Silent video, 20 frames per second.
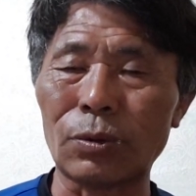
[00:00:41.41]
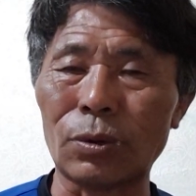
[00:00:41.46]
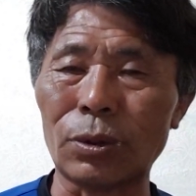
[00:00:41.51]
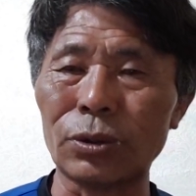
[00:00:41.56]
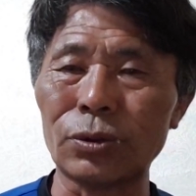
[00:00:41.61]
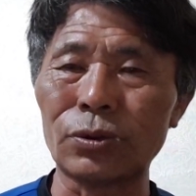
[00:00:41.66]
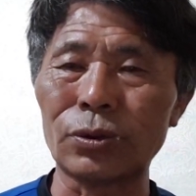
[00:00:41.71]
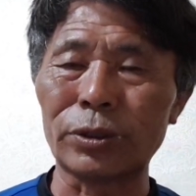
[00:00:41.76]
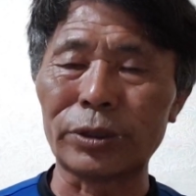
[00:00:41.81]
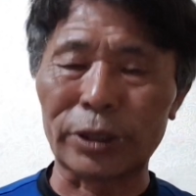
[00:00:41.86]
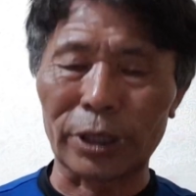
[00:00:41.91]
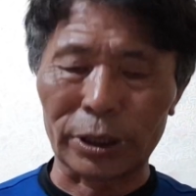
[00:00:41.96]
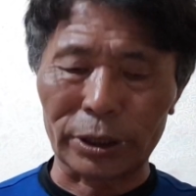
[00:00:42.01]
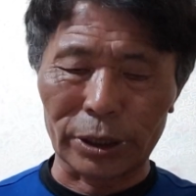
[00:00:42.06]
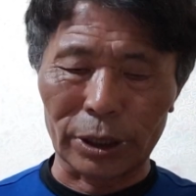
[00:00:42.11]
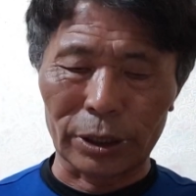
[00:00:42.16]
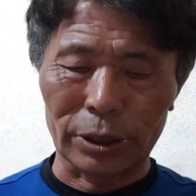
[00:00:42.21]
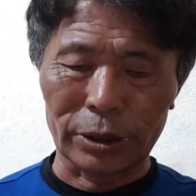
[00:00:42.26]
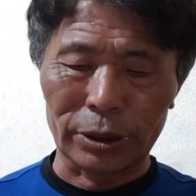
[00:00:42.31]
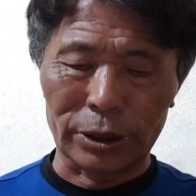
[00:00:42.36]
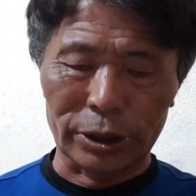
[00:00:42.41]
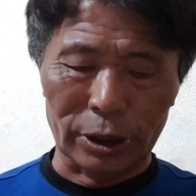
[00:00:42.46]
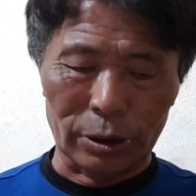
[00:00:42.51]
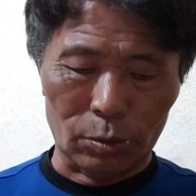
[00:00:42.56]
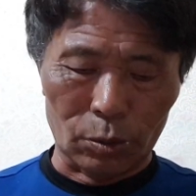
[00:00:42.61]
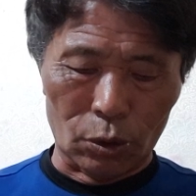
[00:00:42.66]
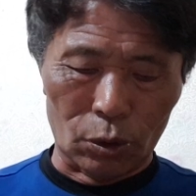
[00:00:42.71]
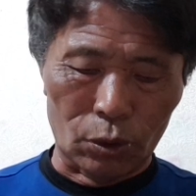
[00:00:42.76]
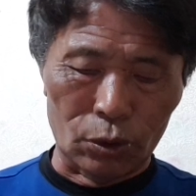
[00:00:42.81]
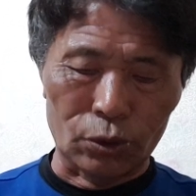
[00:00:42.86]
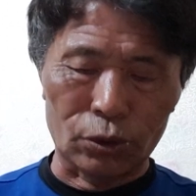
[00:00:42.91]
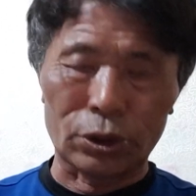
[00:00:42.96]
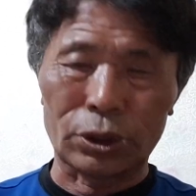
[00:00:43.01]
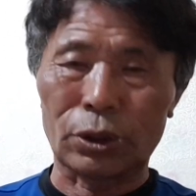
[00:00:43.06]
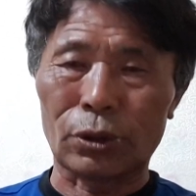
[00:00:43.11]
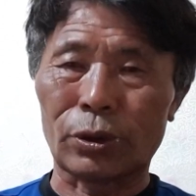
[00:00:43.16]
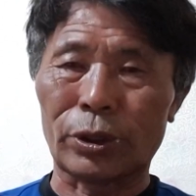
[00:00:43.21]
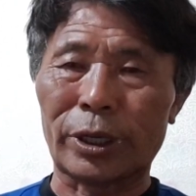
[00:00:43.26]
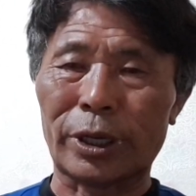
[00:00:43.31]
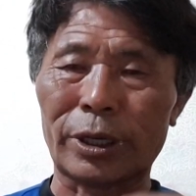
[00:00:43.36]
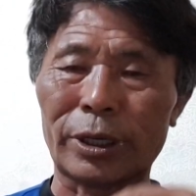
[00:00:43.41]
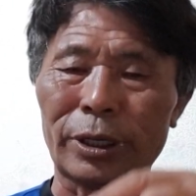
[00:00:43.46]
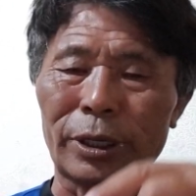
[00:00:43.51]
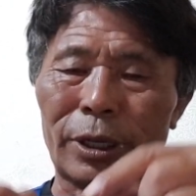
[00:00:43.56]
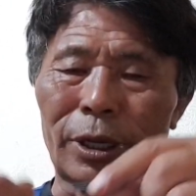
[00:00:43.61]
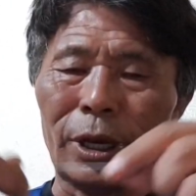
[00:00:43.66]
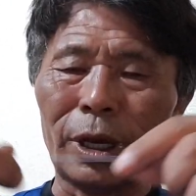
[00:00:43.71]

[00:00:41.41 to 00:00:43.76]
원줄 자체는 지금 5줄이고요.